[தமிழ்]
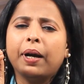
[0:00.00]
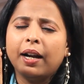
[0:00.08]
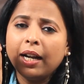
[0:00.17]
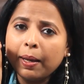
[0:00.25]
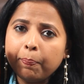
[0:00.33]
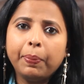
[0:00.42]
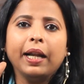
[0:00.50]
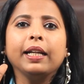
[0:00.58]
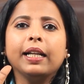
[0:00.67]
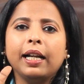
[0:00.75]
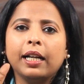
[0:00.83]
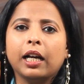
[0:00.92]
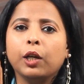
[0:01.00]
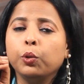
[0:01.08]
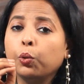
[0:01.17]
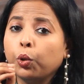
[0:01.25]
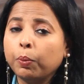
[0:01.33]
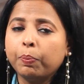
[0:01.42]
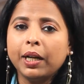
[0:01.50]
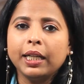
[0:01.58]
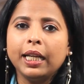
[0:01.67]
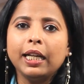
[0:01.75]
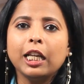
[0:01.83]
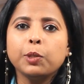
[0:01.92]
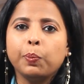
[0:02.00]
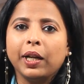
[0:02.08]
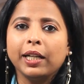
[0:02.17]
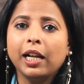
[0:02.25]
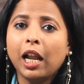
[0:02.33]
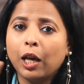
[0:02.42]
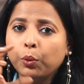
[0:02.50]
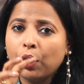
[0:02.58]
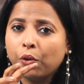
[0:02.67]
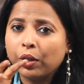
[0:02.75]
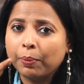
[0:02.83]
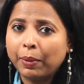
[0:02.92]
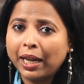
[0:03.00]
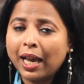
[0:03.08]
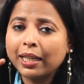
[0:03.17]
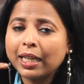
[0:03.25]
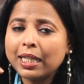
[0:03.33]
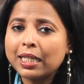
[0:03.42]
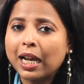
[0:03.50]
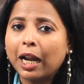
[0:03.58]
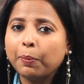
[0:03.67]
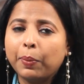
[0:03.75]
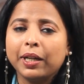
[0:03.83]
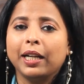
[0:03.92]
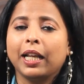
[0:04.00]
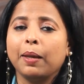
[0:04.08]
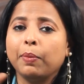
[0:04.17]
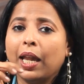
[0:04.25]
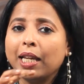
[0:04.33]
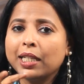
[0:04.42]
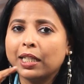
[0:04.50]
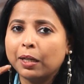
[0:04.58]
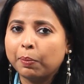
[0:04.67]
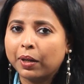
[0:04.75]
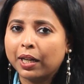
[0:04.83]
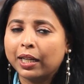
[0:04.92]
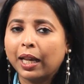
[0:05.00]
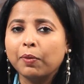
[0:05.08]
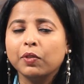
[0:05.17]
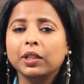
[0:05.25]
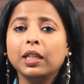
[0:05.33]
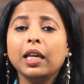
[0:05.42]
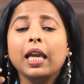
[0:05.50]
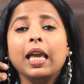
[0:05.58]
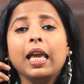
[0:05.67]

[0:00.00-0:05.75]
பல பெண்கள் அதுவும் குறிப்பாக டீனேஜ் பெண்கள் அதுவும் அவங்க மெனார்கி ஸ்டார்ட் பண்ண டைம் ஏஜ் அட்டன் பண்ண டைம் வந்து